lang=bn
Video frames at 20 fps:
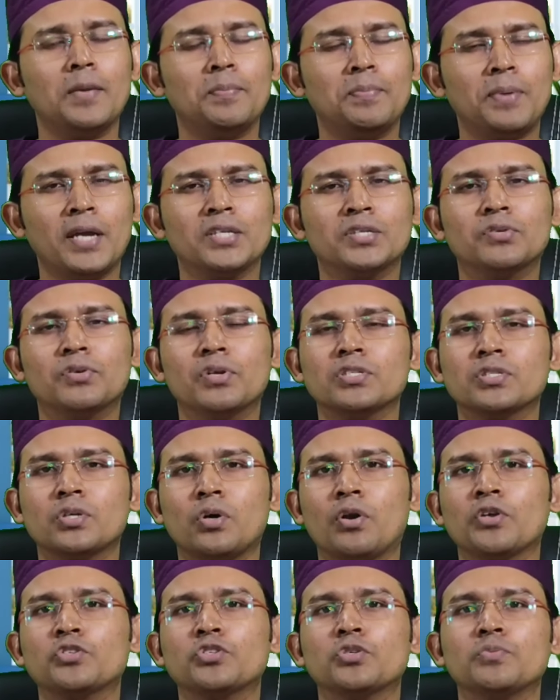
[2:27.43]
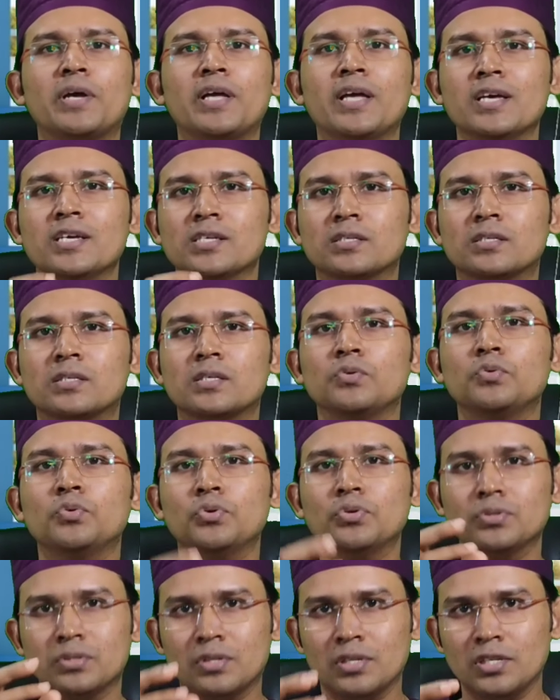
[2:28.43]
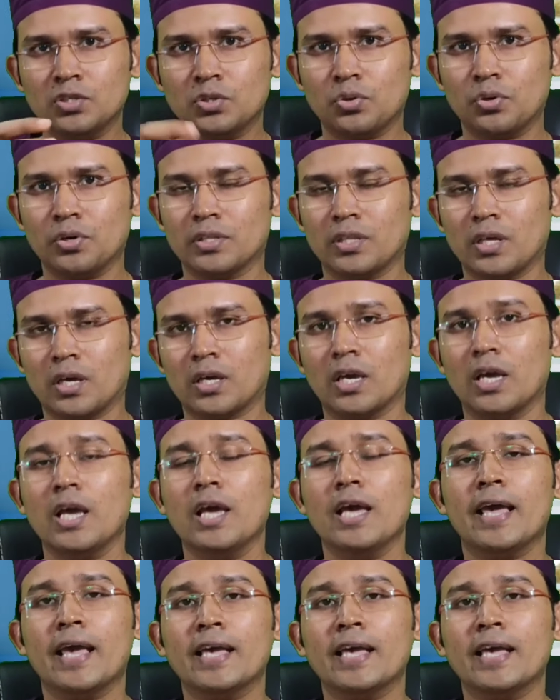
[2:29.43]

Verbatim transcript: এই ফ্যানক্রিয়াসে অনেক সময় সিডো সিস্ট হয়ে থাকে